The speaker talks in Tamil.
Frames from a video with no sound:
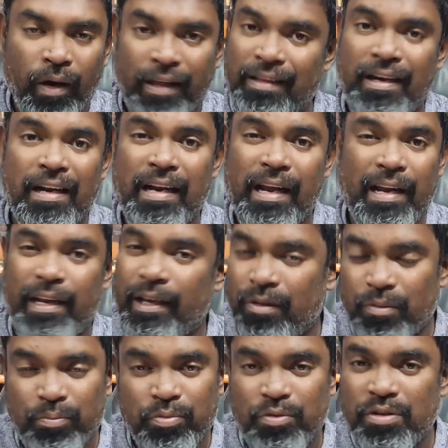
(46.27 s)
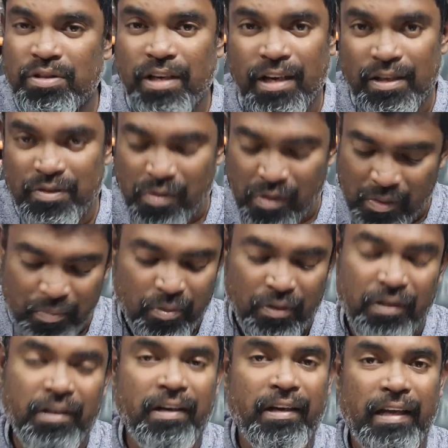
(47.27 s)
அதனால் நான் இன்றைக்கி எதுவும் புதுசாக நான் சொல்ல
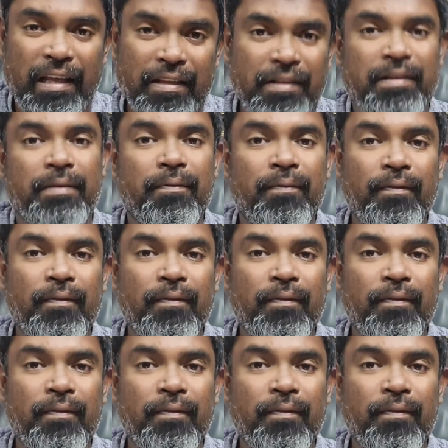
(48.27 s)
போகிறது கிடையாது